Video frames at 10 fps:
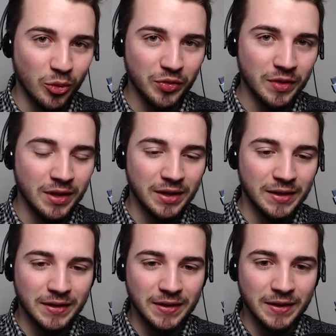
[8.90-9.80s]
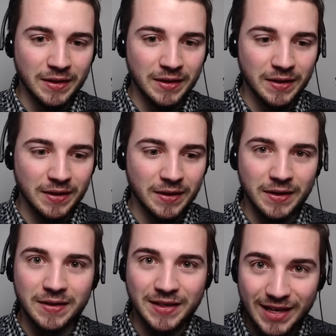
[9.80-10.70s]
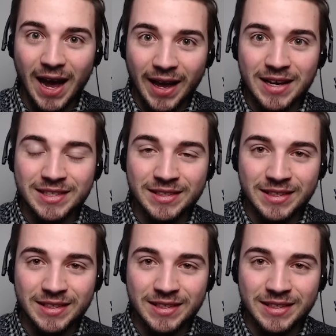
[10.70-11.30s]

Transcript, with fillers: Runden... Quackmaster! Quackmaster! Die Jahre her sind... Guck nach